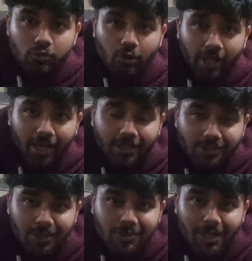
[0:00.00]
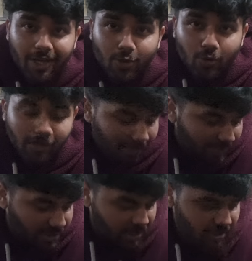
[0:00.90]
सो यार इतने सारे कुल्लड़
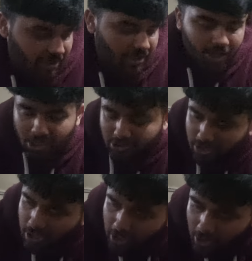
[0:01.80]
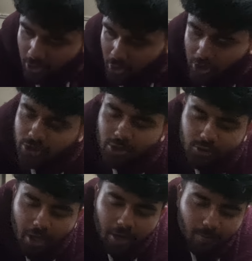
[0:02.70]
पिज़्ज़ा दे दिया आज इतने
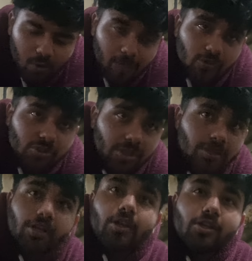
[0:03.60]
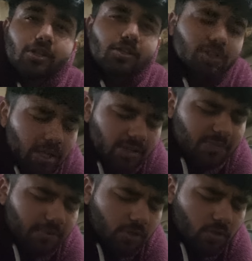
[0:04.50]
सारे मोमोज दे दिए इतने सारे
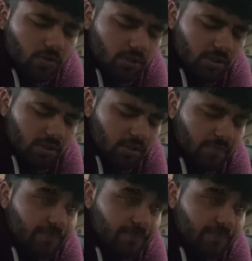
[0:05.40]
स्प्रिंग रोल दे दिए